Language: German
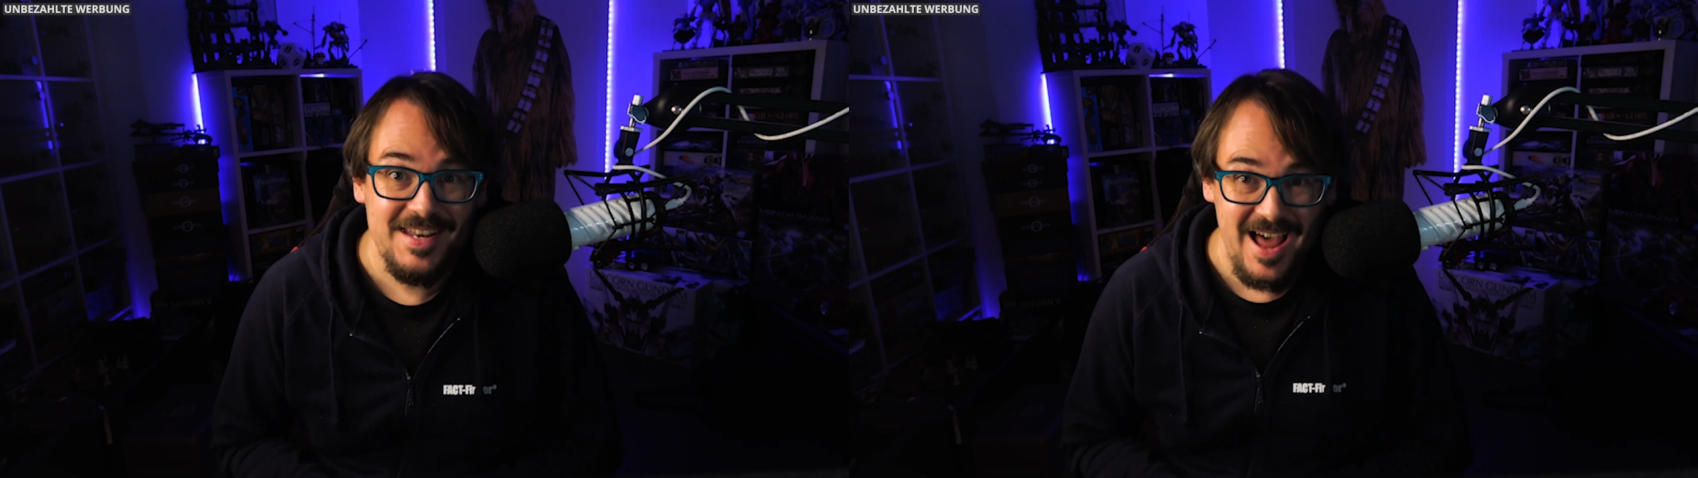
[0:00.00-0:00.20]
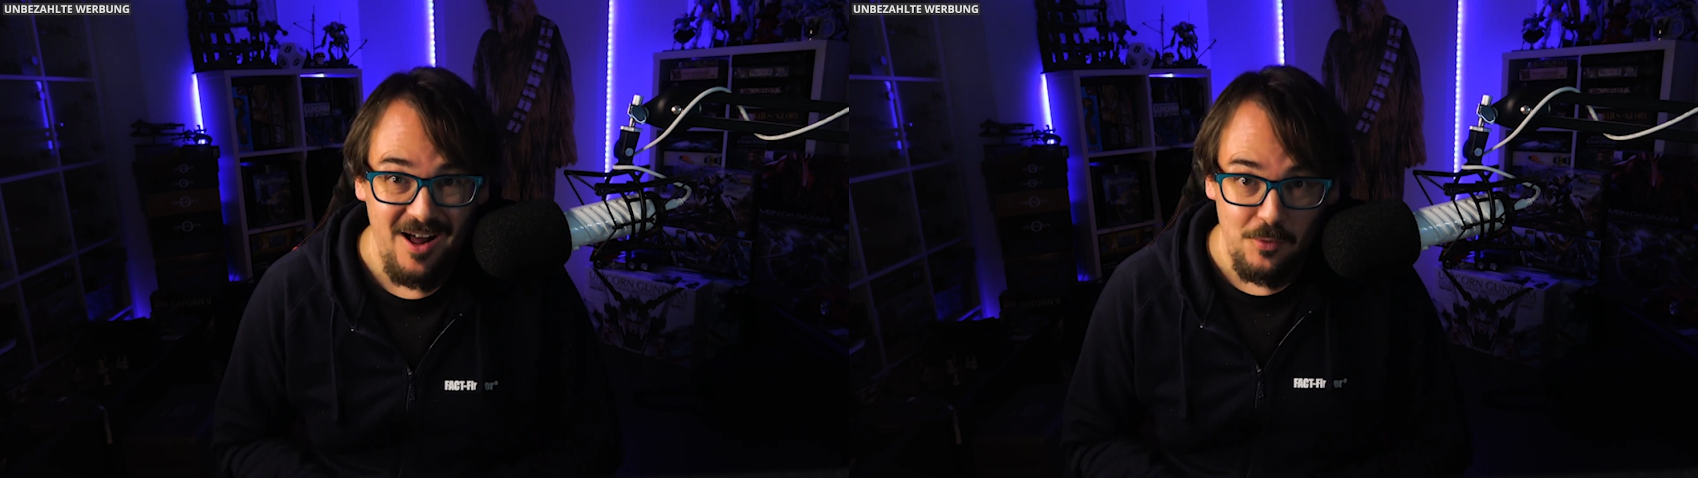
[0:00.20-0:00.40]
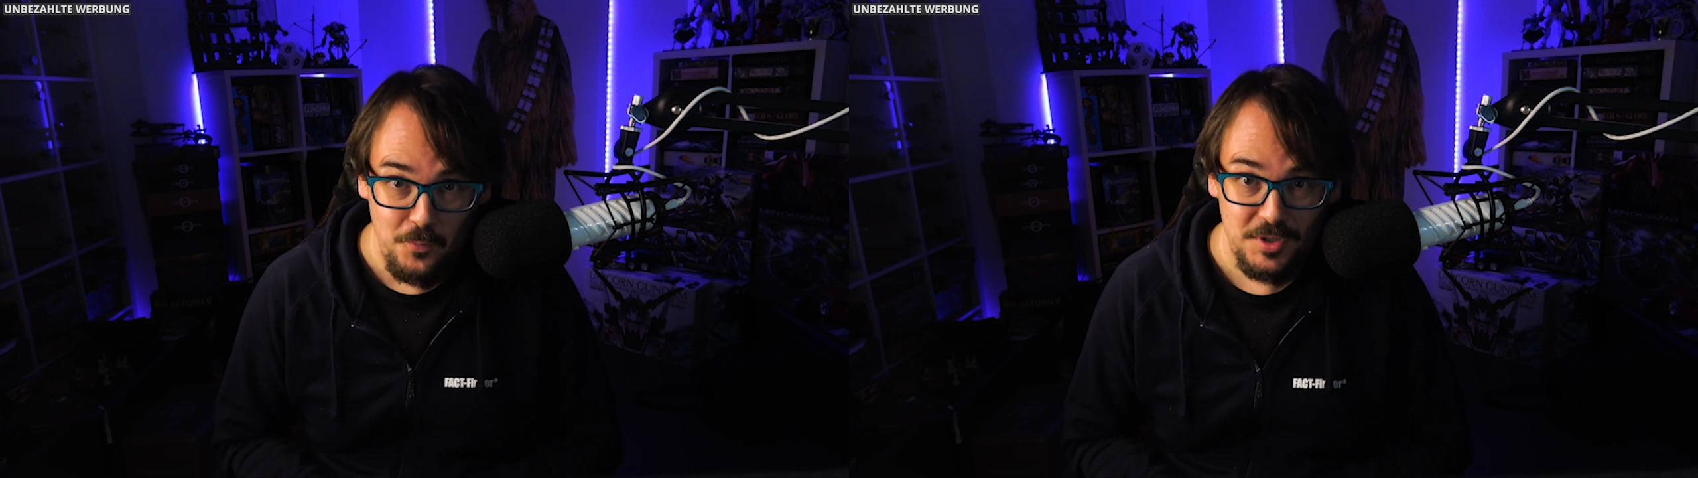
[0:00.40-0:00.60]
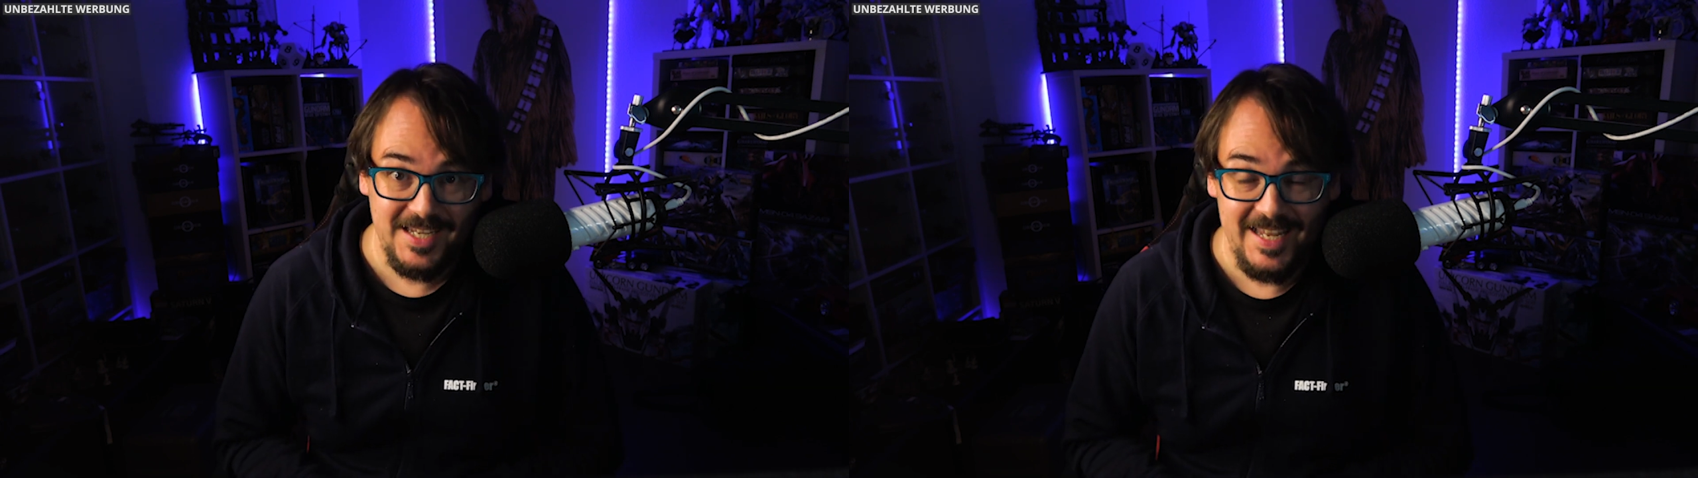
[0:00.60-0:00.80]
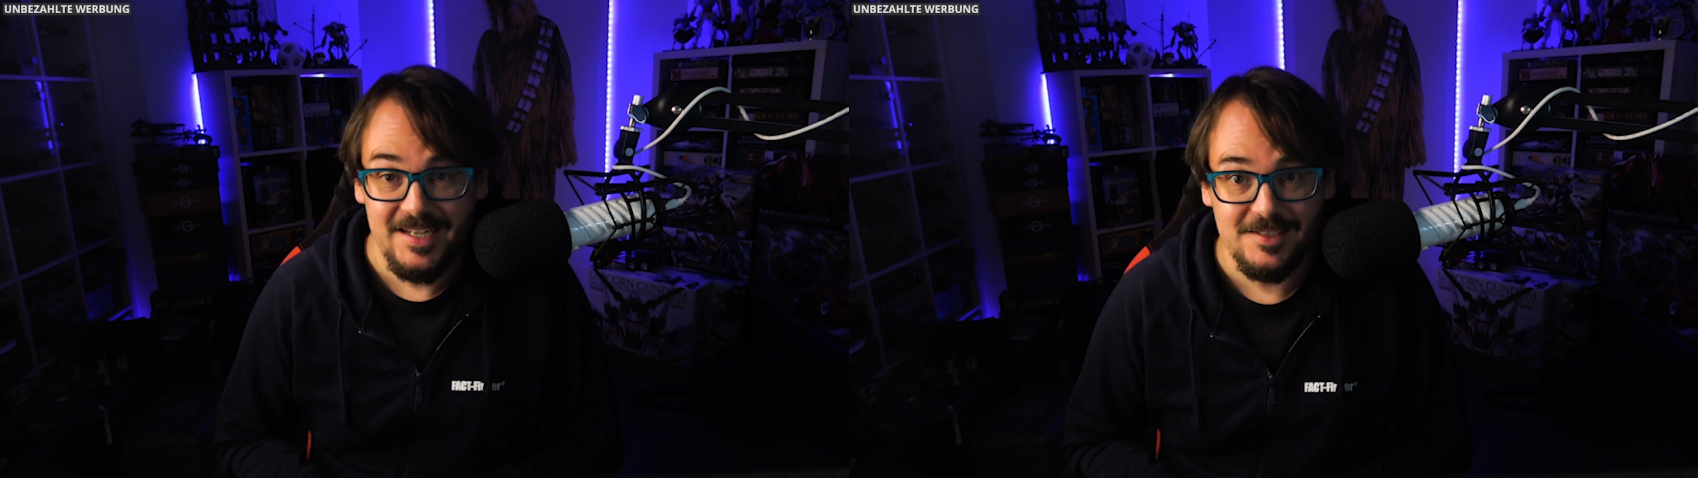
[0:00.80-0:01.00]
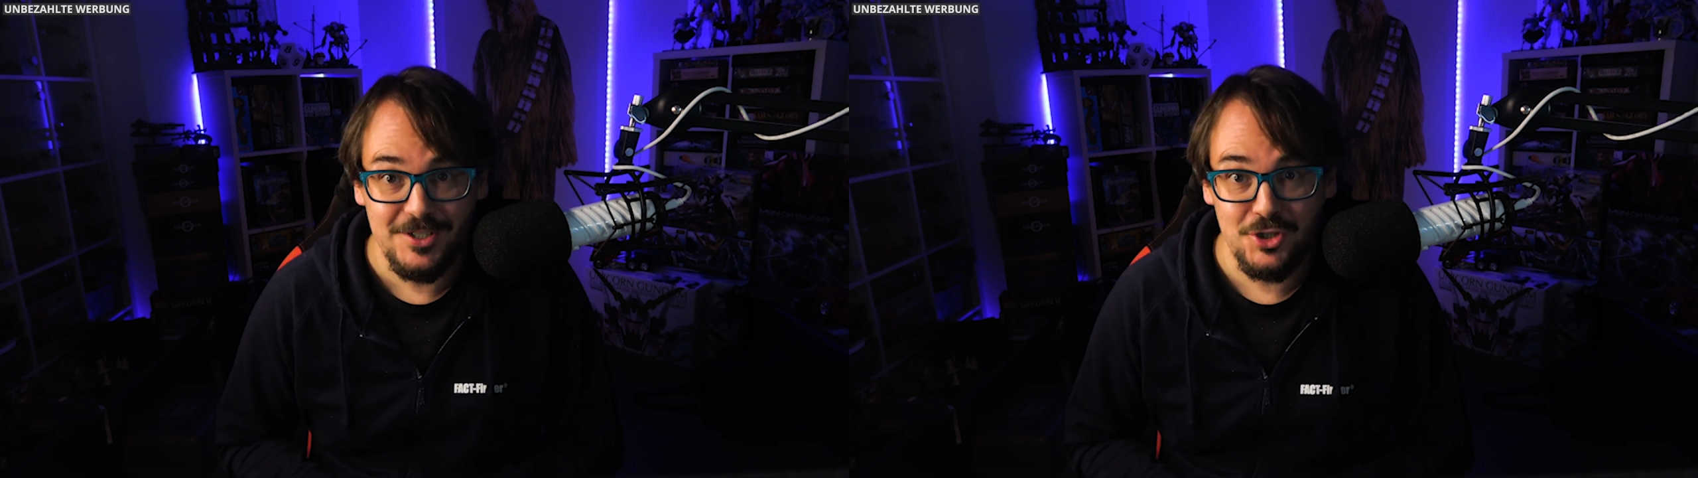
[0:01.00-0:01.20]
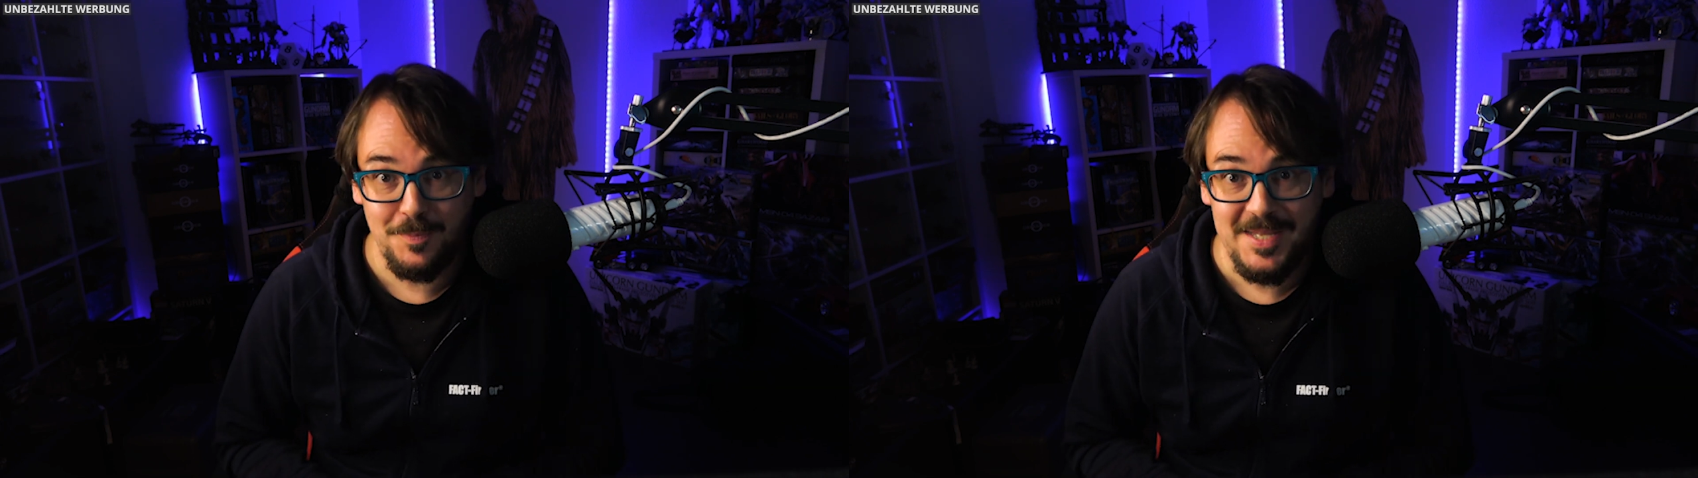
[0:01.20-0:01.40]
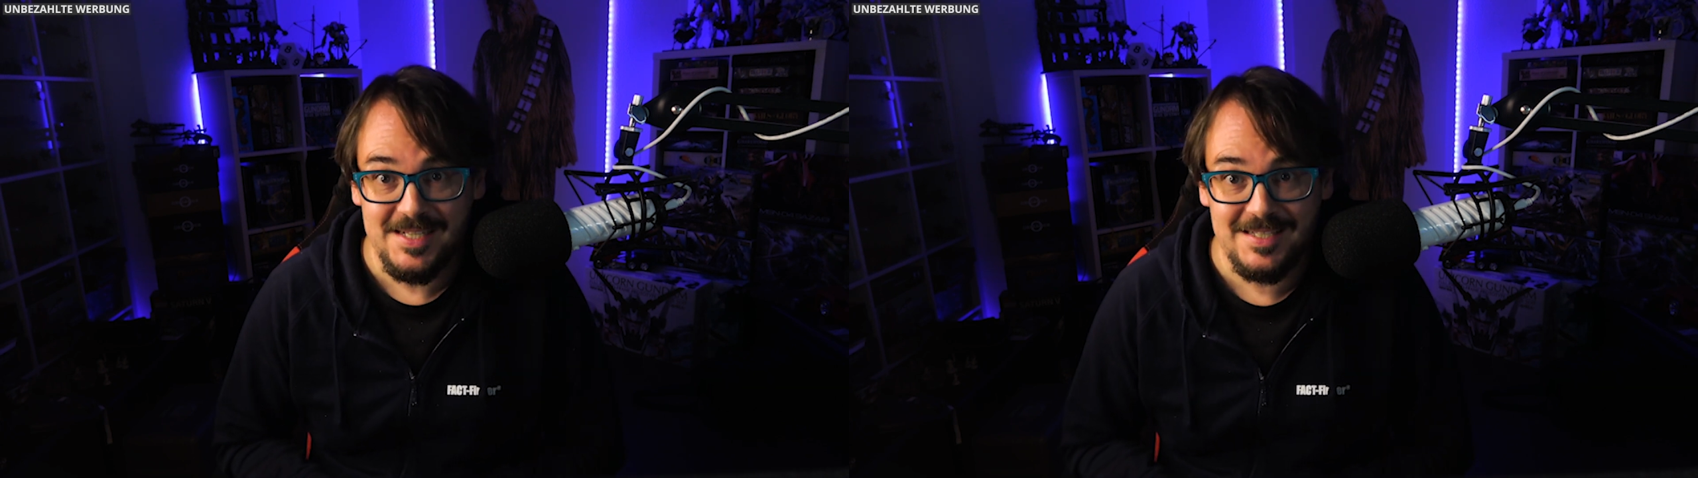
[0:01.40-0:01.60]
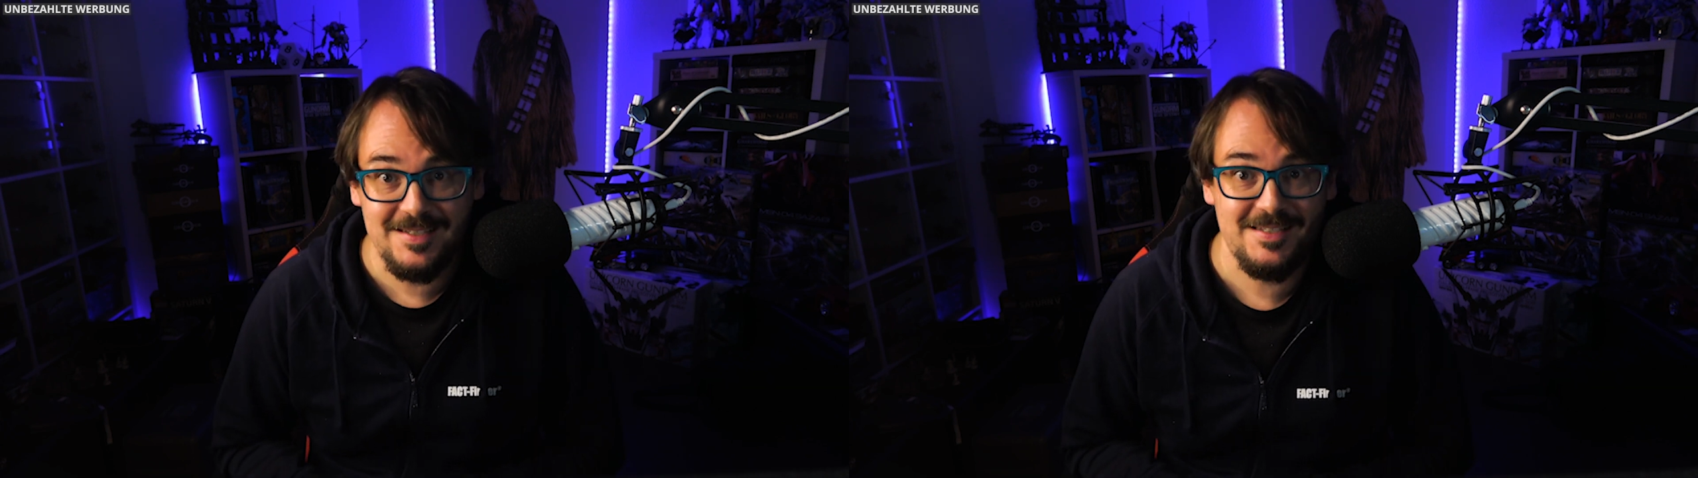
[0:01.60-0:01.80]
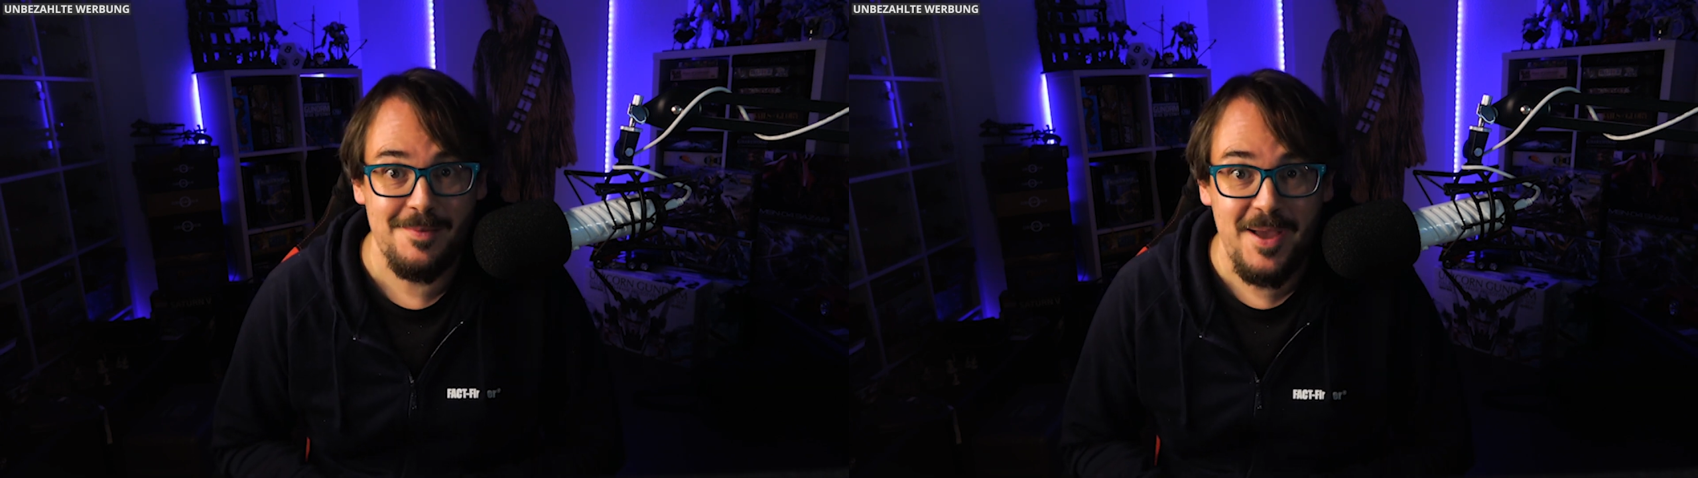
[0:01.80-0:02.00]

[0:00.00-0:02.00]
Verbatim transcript: Gnarlwood-Regeln gespielt.